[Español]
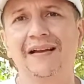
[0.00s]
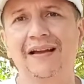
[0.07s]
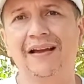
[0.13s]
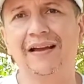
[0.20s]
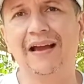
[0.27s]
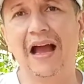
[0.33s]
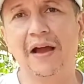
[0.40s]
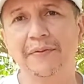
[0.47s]

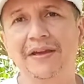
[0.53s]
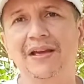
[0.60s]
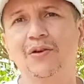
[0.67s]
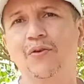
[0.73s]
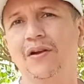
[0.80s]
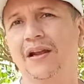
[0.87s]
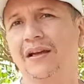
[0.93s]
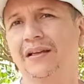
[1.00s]
eh,
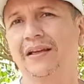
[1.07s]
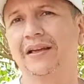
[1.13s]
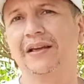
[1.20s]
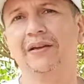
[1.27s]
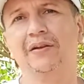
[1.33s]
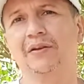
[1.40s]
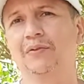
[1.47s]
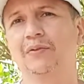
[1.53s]
avícolas
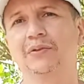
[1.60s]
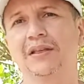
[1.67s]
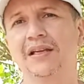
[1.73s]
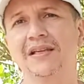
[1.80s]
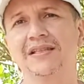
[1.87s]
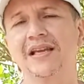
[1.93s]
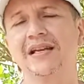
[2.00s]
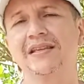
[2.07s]
que
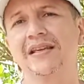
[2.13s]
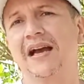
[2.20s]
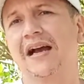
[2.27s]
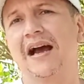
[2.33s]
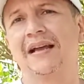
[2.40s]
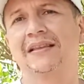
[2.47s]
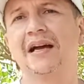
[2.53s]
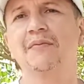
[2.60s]
utilizan ya
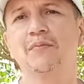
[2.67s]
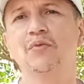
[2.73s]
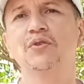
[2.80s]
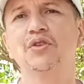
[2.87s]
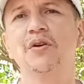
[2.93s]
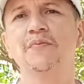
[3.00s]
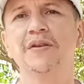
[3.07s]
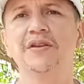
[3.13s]
gastan
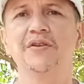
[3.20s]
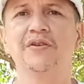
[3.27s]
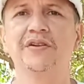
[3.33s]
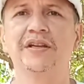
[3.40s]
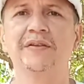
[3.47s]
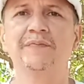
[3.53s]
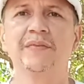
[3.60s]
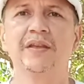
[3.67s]
muchos
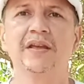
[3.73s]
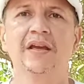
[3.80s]
millones,